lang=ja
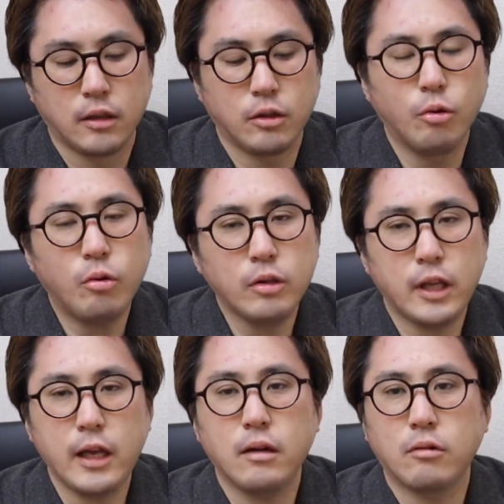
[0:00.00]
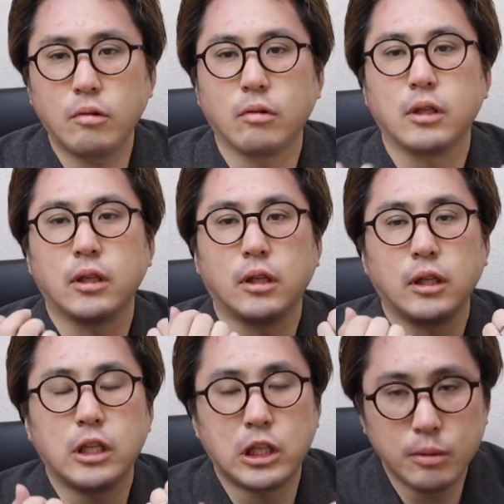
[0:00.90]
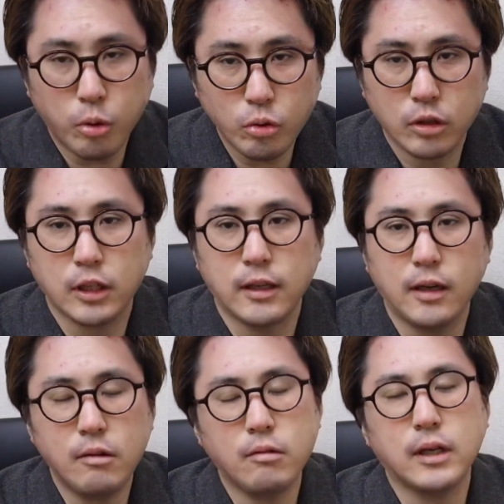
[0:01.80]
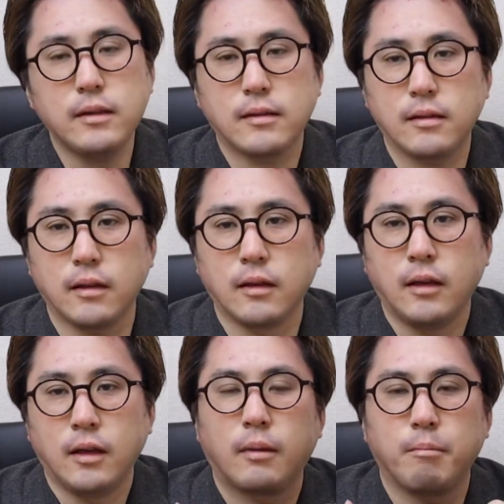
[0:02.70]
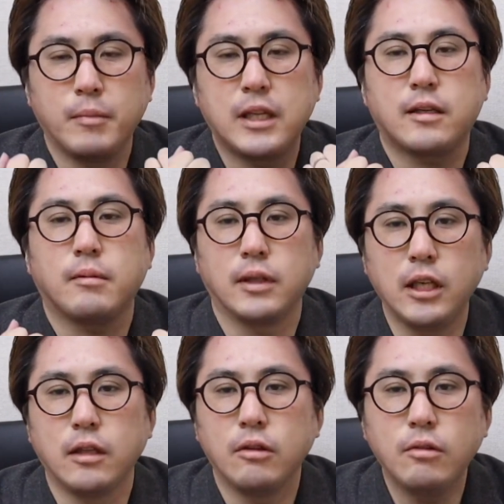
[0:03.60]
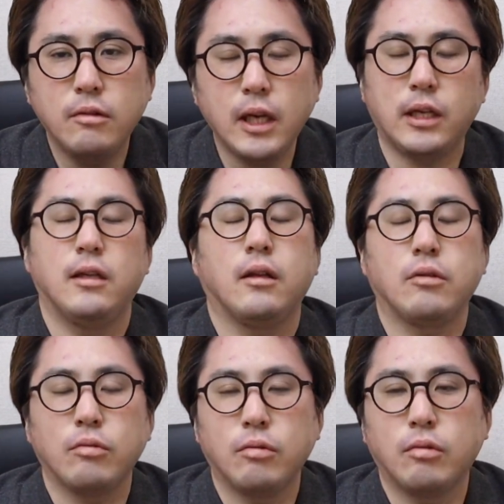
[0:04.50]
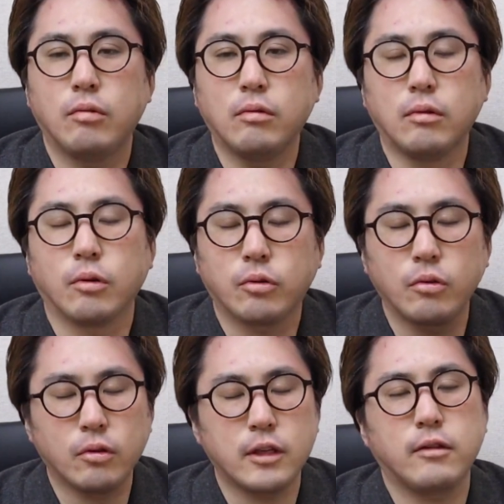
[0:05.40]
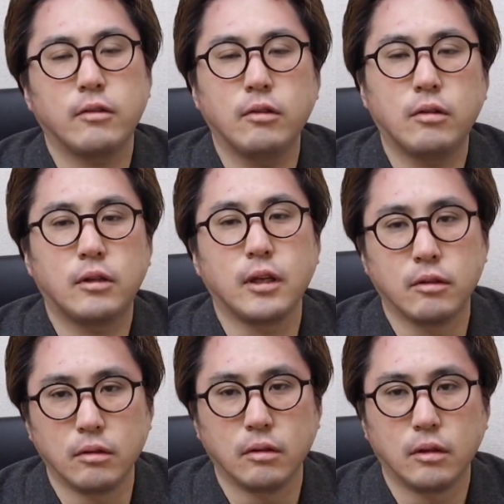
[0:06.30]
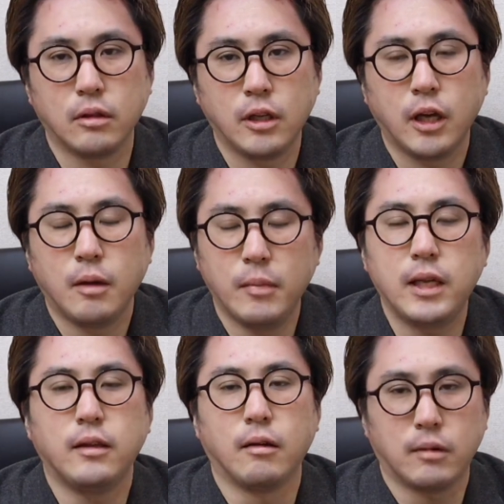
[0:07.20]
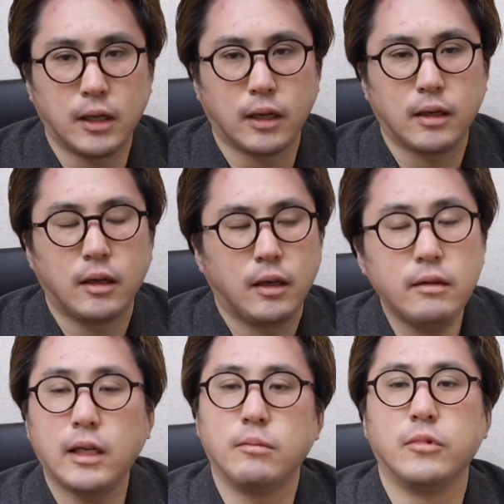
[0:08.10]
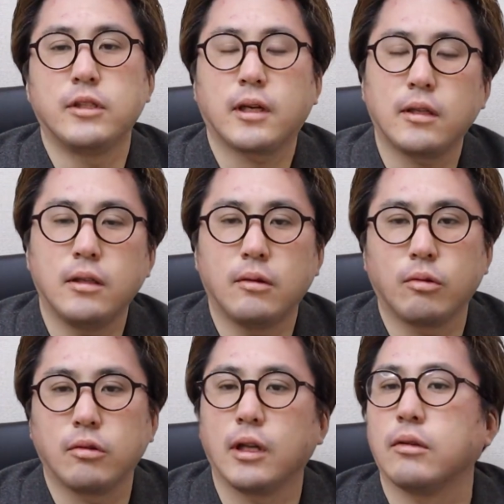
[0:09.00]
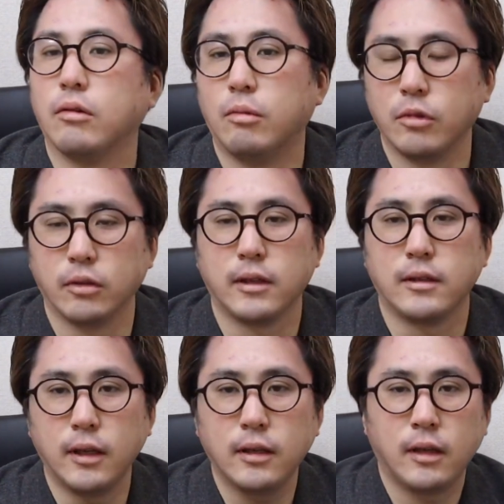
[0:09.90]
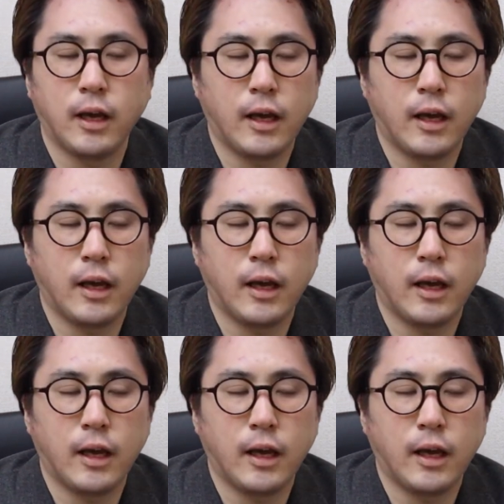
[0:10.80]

要点を絞ってなおかつ皆様に有益な情報をお届けするっていう面でははるかに難しいことだと思うんですね。